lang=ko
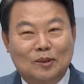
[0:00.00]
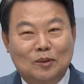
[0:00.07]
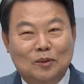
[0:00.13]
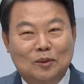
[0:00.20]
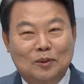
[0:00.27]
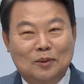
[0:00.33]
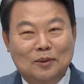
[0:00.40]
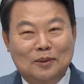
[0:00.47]

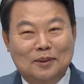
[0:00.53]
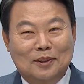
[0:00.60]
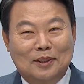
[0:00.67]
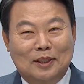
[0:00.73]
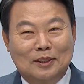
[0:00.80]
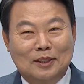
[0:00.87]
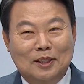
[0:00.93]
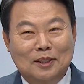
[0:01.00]
이제
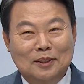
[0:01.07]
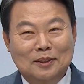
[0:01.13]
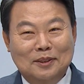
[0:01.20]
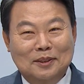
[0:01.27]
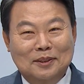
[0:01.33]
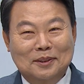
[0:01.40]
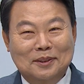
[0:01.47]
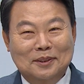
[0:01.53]

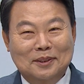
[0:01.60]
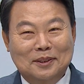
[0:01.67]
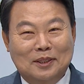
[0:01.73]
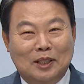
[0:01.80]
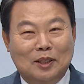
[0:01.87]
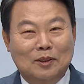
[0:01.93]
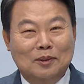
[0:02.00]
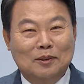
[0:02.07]
가장
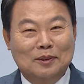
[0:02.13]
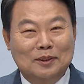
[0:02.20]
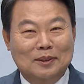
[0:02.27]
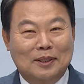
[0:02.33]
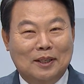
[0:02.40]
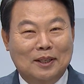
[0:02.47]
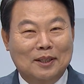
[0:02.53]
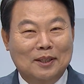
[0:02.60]
잘한 거는
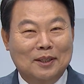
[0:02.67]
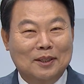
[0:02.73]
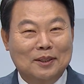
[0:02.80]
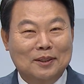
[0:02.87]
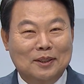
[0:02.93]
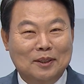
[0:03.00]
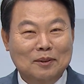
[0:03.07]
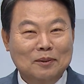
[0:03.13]
네. 아까
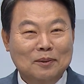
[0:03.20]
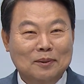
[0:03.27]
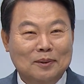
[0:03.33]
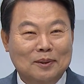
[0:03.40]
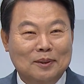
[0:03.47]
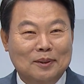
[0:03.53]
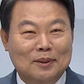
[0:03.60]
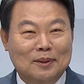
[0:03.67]
얘기한 대로
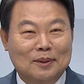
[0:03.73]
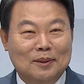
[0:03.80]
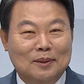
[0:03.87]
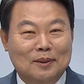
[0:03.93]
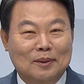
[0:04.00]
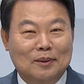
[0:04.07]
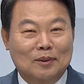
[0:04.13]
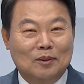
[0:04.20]

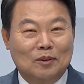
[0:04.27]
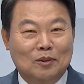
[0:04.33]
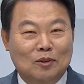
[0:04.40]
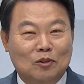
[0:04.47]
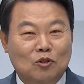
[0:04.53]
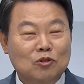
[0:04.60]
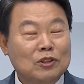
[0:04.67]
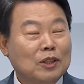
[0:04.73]

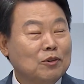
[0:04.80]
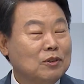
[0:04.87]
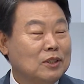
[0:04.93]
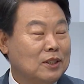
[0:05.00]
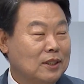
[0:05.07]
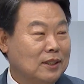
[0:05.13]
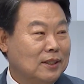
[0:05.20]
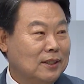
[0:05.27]
어, 투자
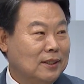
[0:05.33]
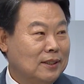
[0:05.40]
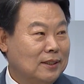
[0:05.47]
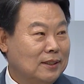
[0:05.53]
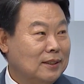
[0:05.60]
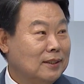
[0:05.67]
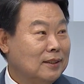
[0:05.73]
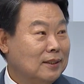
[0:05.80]

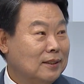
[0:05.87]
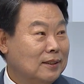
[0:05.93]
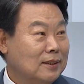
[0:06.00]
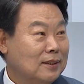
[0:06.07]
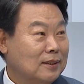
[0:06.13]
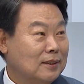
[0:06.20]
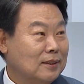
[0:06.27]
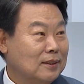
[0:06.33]
유치를
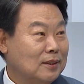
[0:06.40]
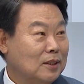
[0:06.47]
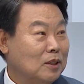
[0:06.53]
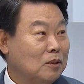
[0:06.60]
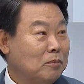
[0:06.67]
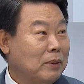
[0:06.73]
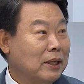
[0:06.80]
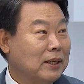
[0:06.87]

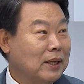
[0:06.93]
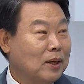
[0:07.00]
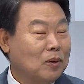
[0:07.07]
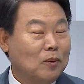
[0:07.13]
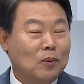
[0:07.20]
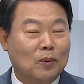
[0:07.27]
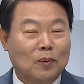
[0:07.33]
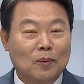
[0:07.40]
제일 많이
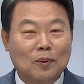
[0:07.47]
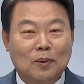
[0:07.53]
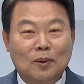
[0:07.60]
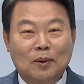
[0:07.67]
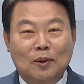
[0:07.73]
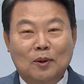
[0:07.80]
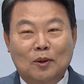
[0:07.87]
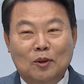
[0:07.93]
했고 네.
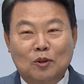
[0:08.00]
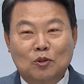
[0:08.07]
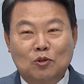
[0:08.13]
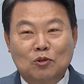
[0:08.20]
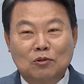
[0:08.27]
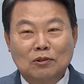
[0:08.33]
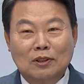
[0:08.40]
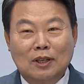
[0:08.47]

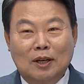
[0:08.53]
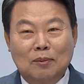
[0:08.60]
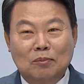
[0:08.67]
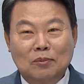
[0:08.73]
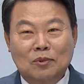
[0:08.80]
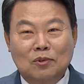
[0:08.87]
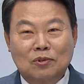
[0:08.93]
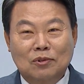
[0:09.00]

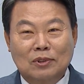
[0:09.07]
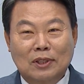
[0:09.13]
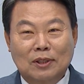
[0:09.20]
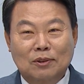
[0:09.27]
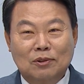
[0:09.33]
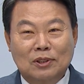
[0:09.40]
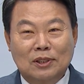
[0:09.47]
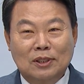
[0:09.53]
충남 투자
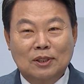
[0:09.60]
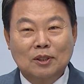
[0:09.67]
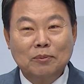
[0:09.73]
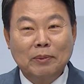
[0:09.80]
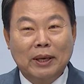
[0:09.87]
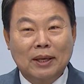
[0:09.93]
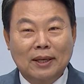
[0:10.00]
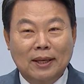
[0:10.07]
유치
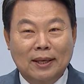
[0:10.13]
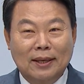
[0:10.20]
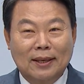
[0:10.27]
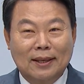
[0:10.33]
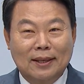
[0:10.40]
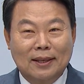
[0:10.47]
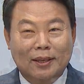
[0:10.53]
금액의